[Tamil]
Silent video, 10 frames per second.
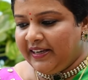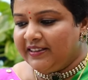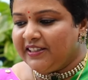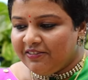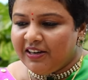நீங்க
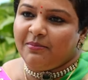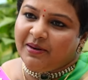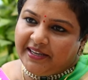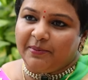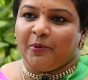
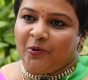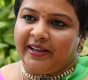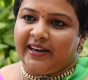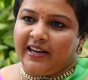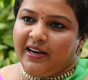திருவண்ணாமலைக்கு
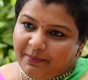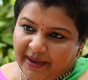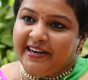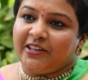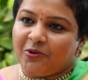போனீங்கனாலே
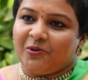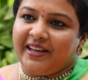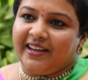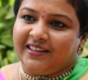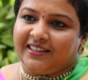மெயின்
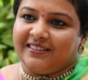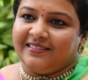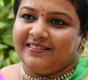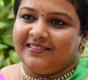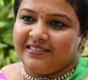ரோட்லயே இருக்கு
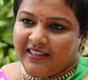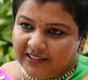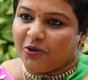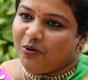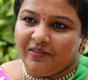
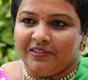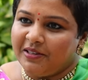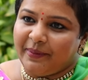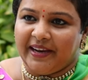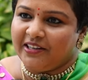அந்த கோவில்
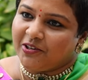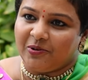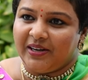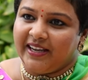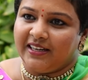வந்து மெயின்
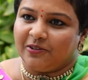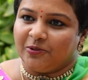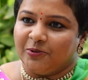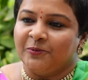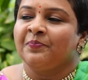ரோட்லேயே
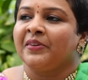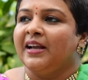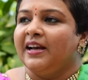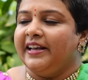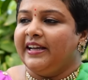இருக்கும்
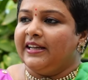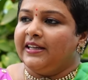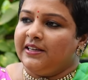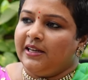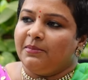
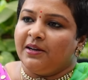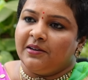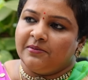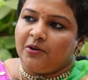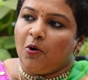நீங்கள் நம்ம
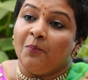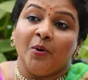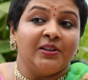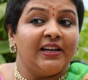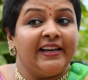
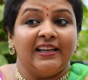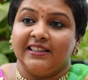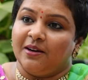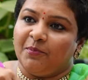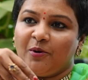ஒம்பது
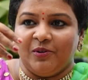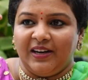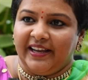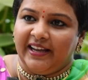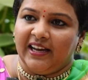லிங்கத்துக்கு போவோம்
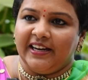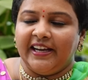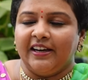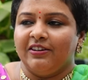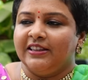இல்லையா
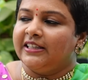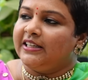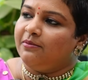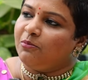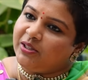நீங்கள் வந்து
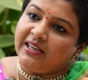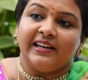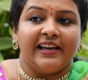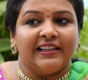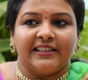முதல்
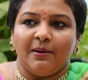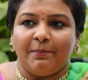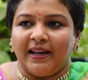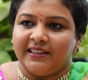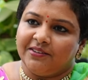
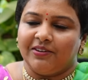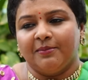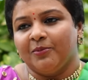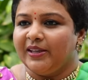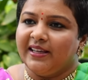லிங்கத்தெல்லாம் பார்த்துட்டு
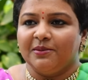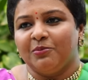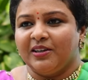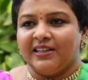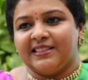வரும்போதே இந்த
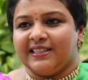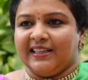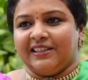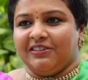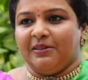முருகன்
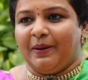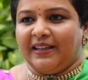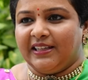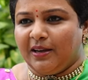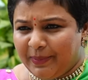ஸ்தலத்தை வந்து
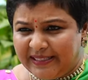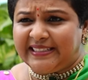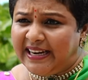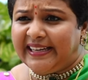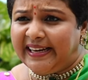பார்த்துலாம் பஸ்
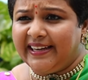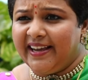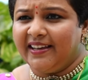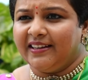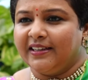ஸ்டாண்ட்
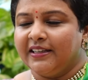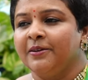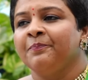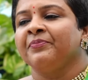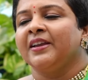கிட்டேயே
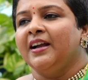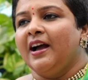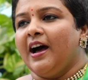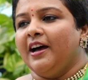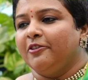
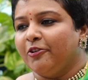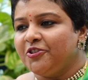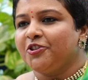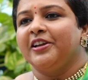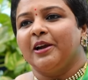இருக்குது
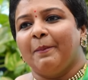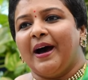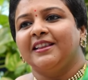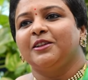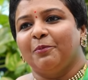கொஞ்சம் நீங்கள்
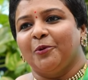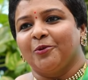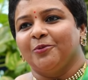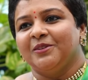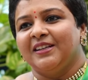பார்த்து
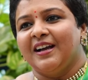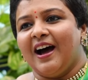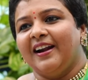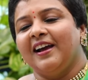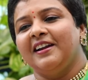போகணும்
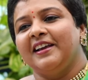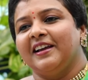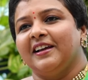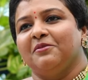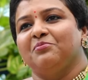ஆனால்
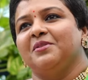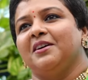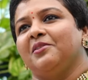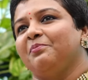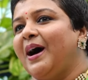நீங்கள்
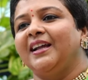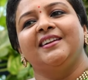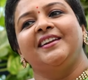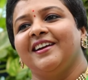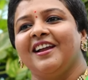
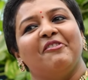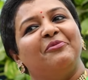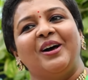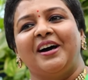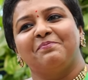பார்த்துட்டிங்கன்னா
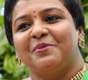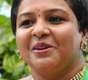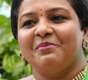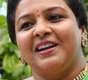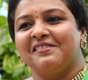அவ்வளோ
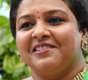அற்புதமான